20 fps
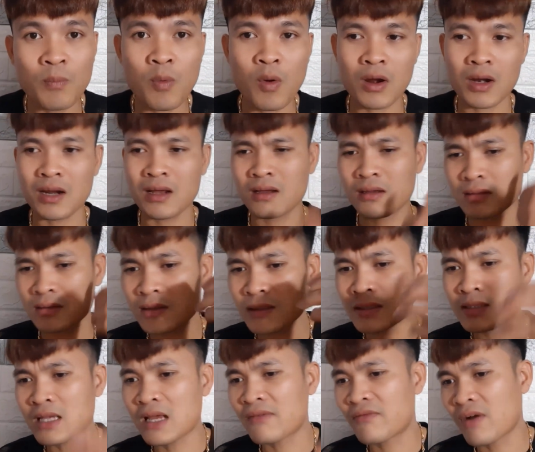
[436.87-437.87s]
hoặc là những cái
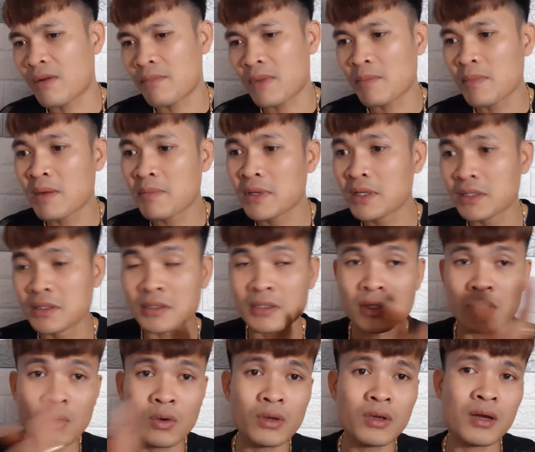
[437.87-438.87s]
sản phẩm mà bên mình gửi
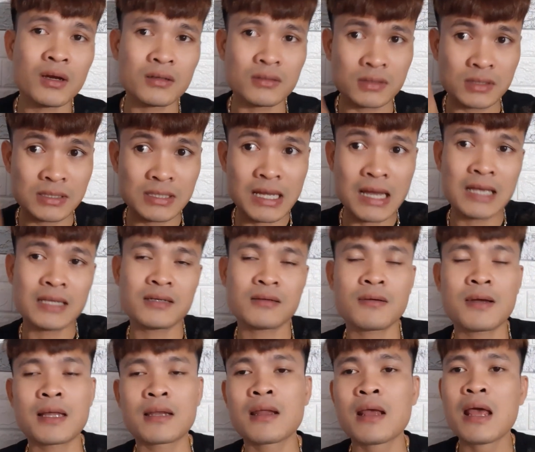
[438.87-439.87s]
lỗi hoặc gửi sai cho các
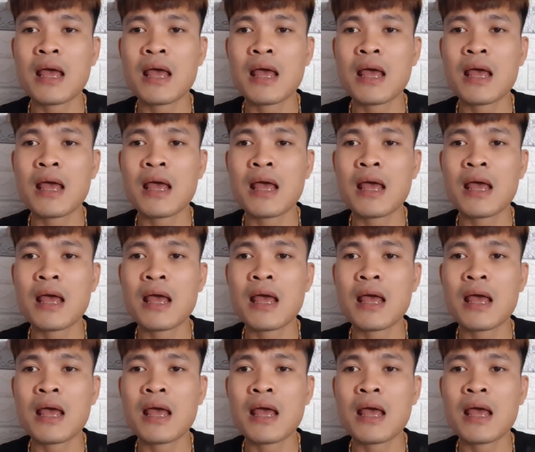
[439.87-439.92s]
bạn,